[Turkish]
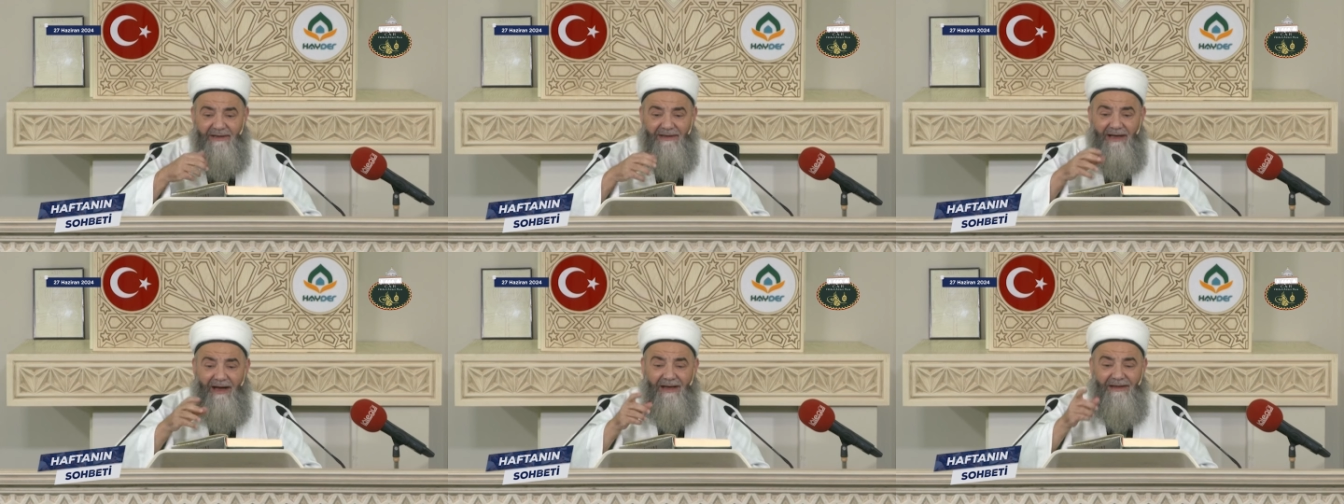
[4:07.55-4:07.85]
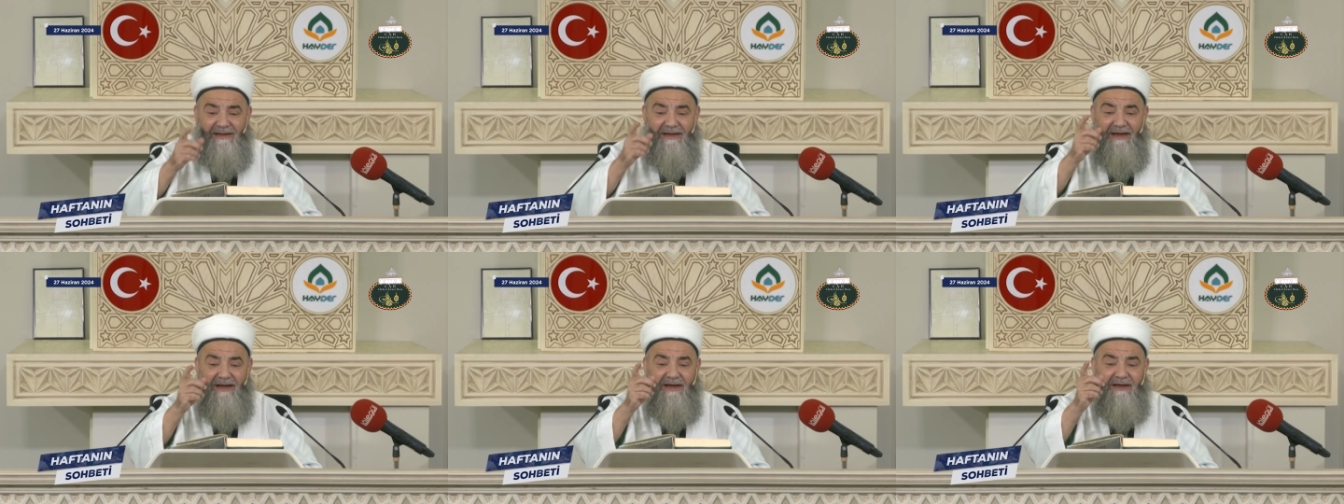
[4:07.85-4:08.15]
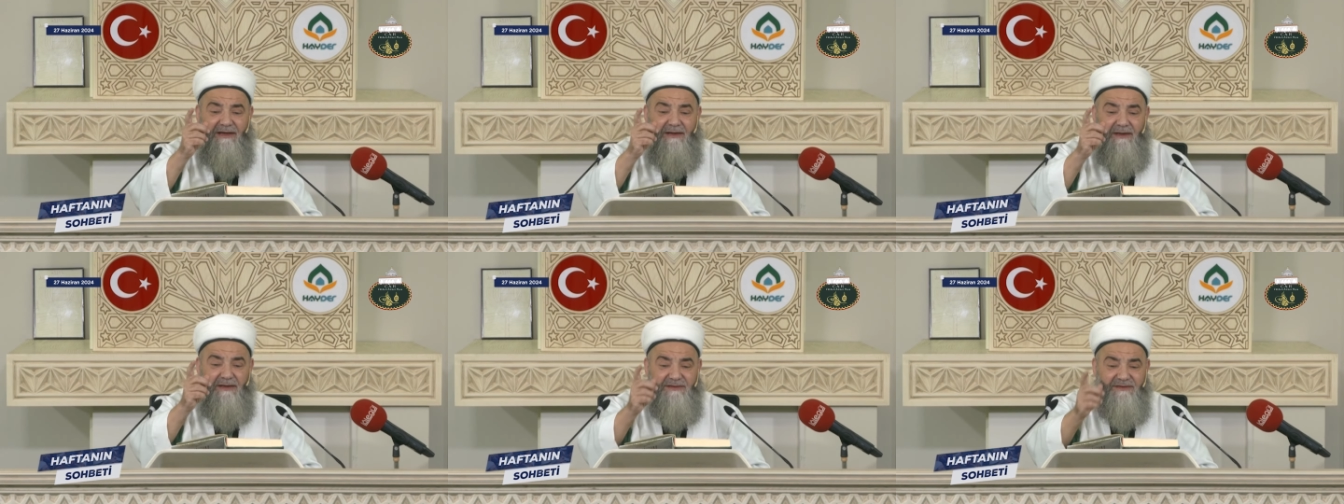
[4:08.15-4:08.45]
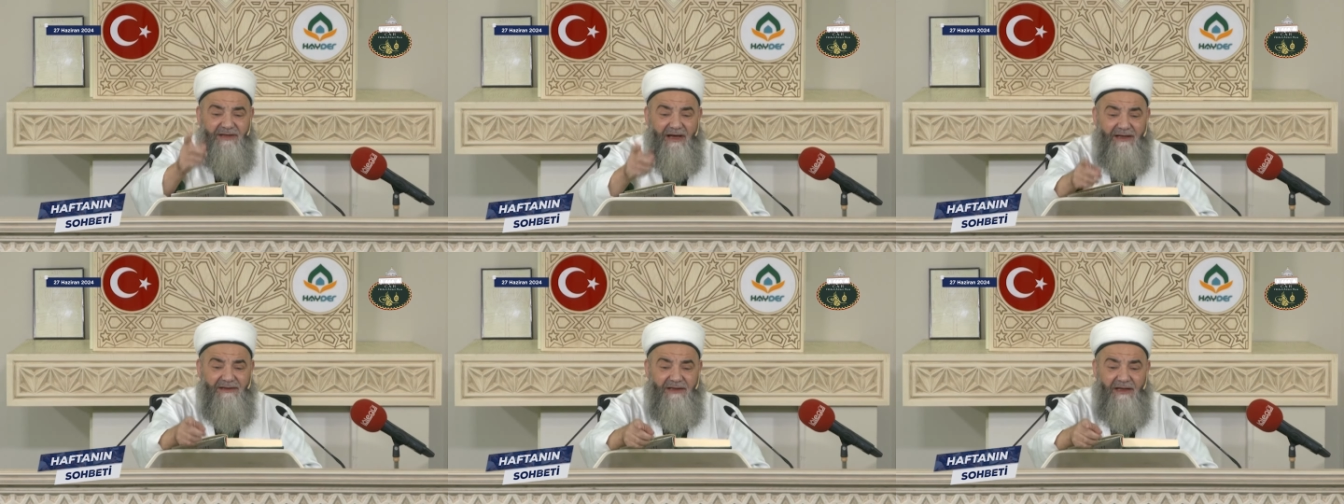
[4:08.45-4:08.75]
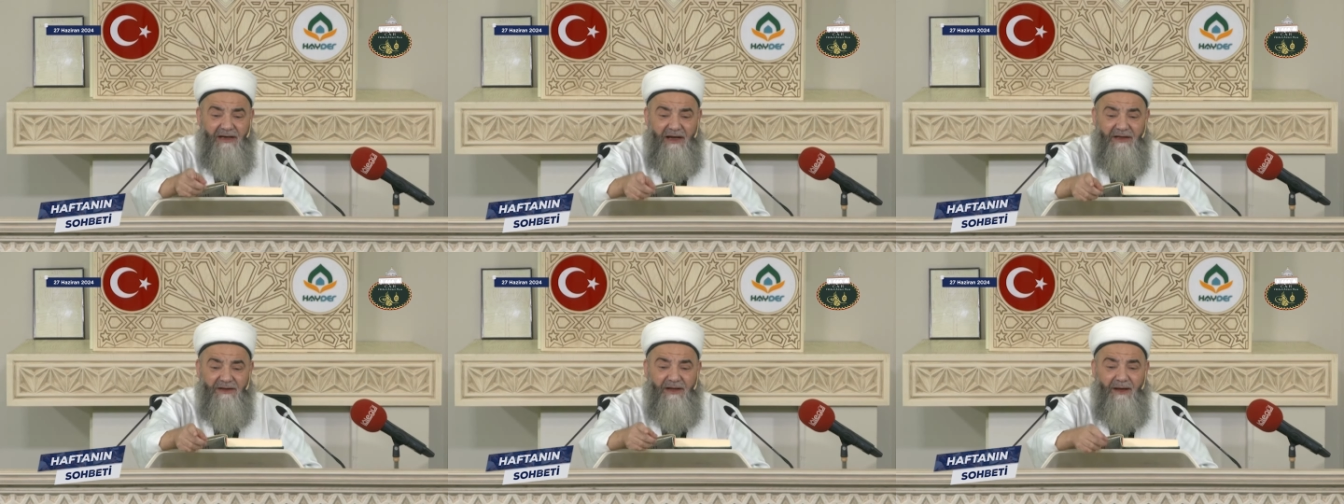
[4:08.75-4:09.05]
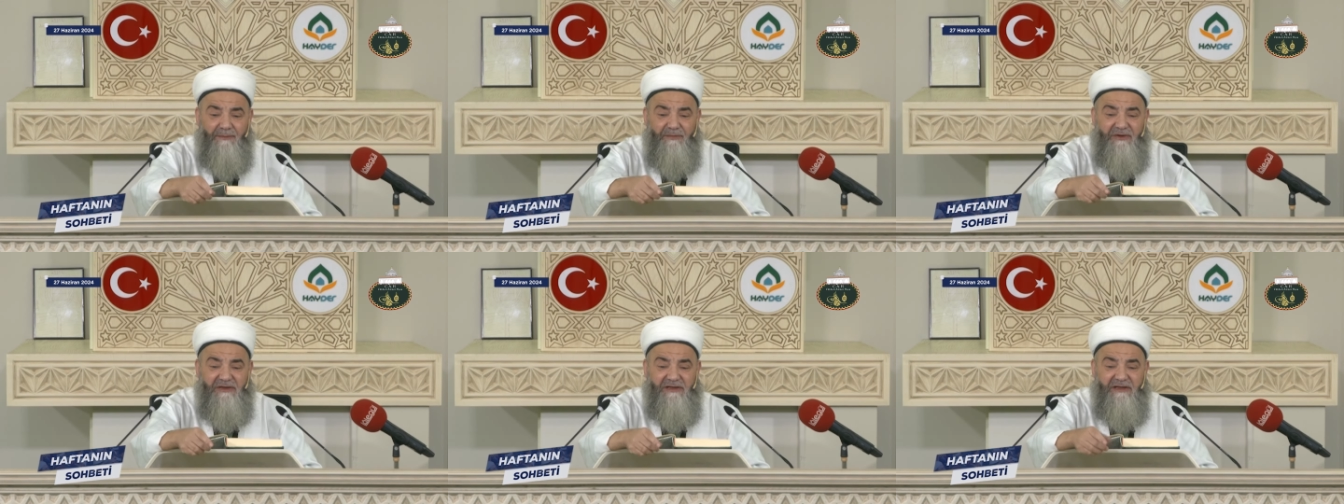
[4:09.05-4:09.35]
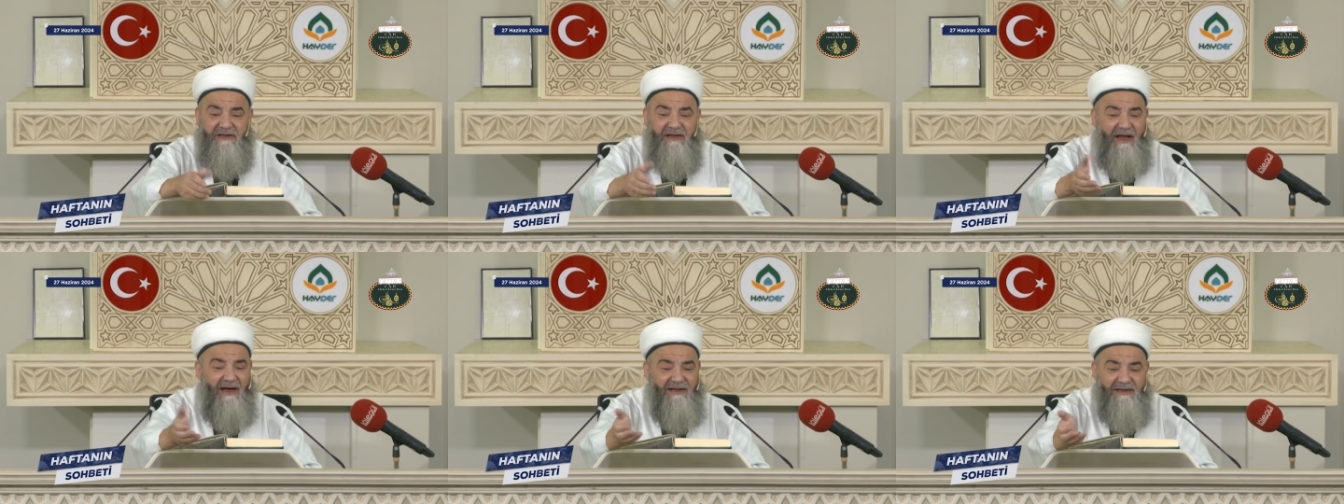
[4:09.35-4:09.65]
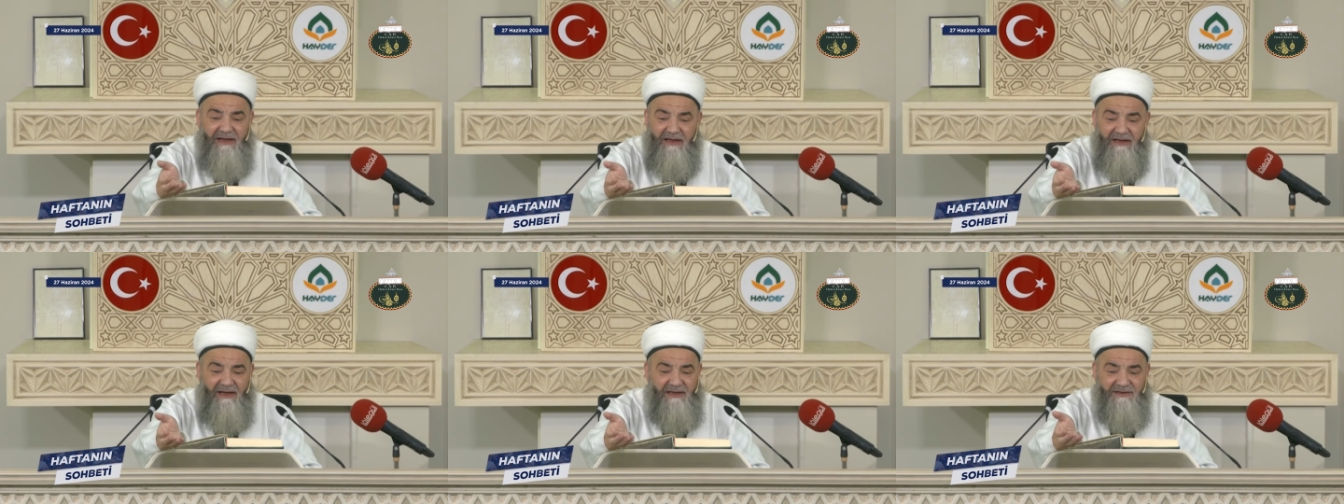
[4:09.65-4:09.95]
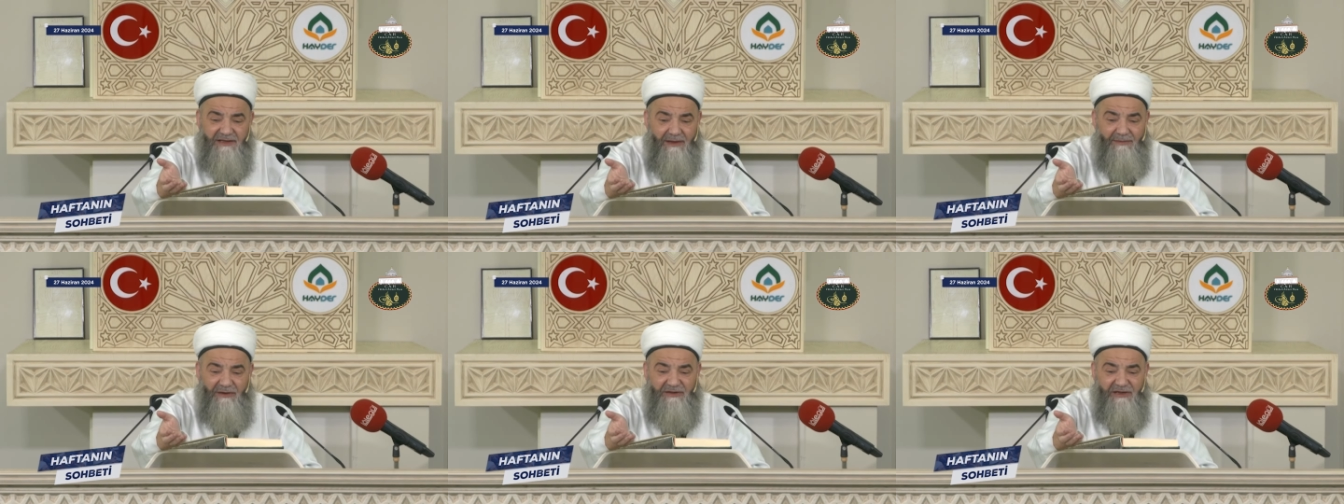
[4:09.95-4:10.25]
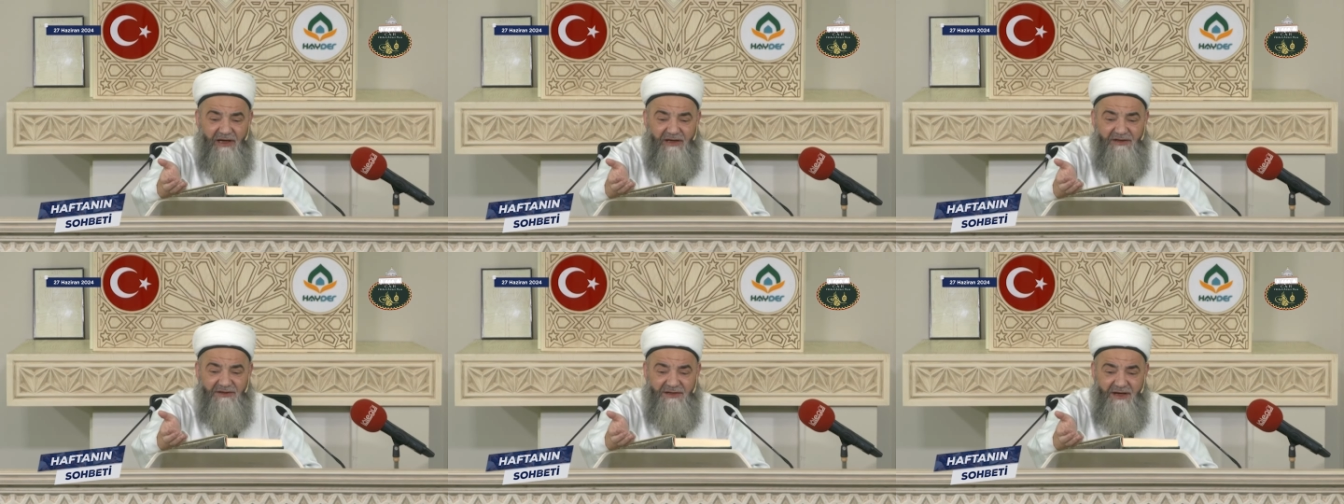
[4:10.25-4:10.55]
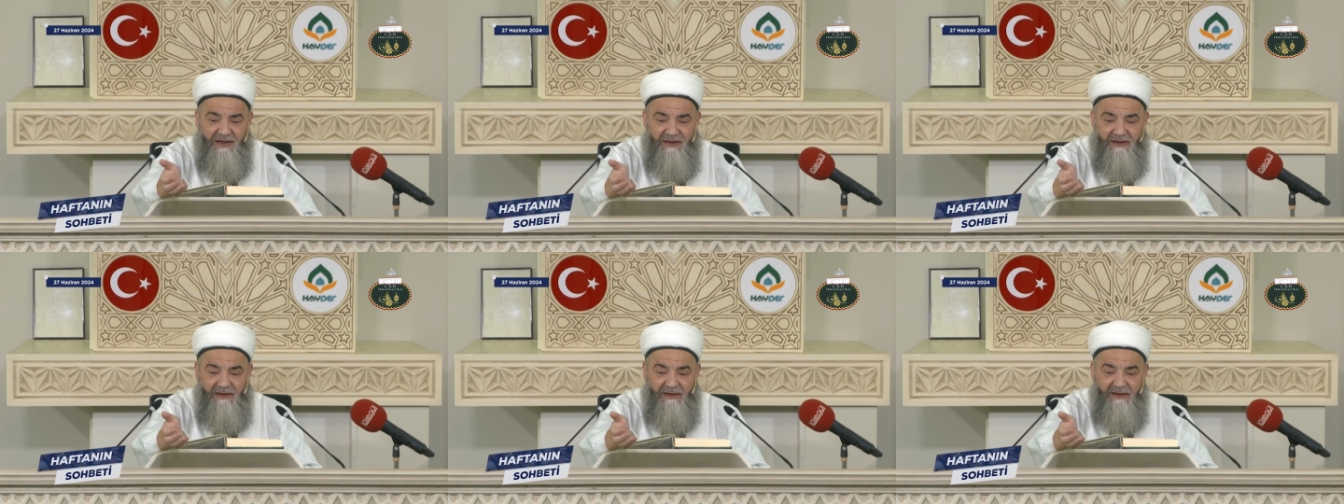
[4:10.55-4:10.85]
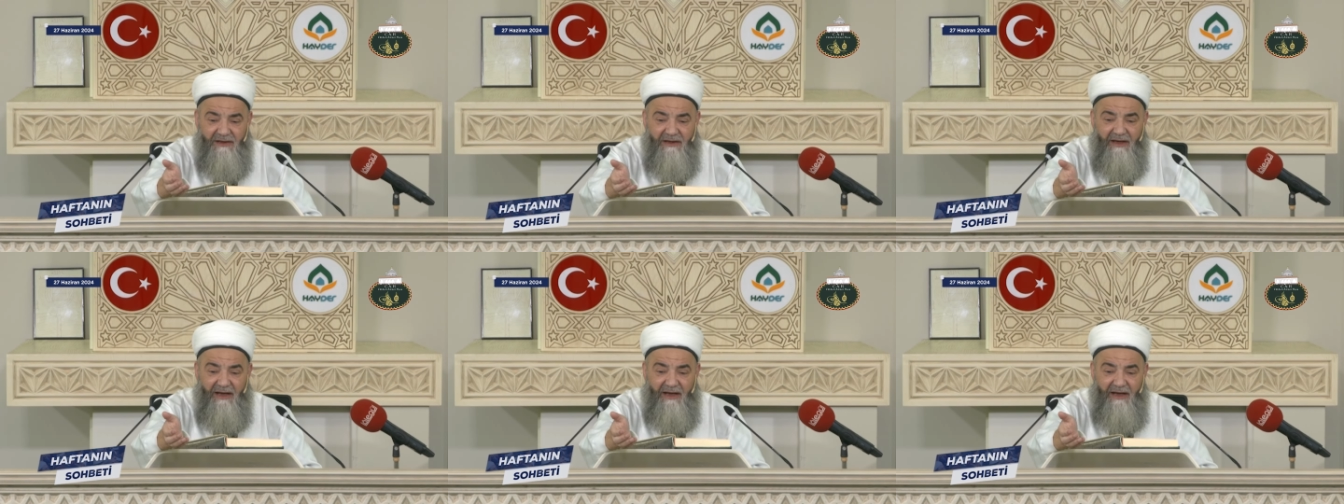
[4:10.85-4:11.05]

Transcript: Yani zaten Allah bizi nereden hesaba çekecek?